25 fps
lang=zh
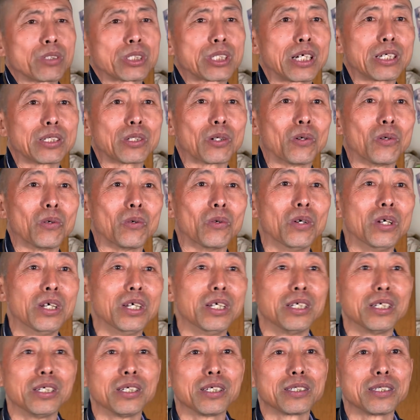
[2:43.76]
车以后，
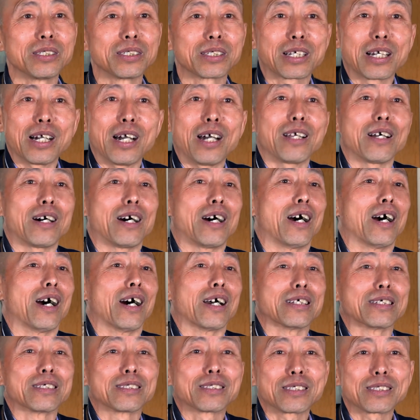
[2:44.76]
一看，哎
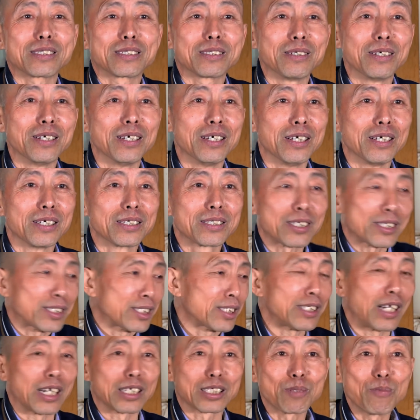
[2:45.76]
呀，这这这市
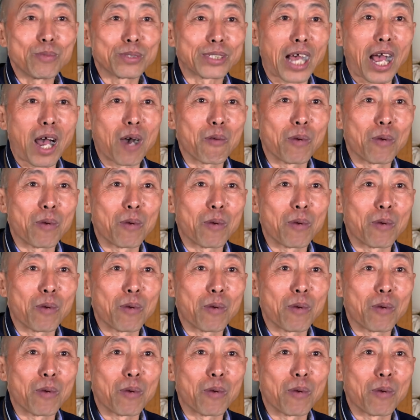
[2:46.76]
场这么大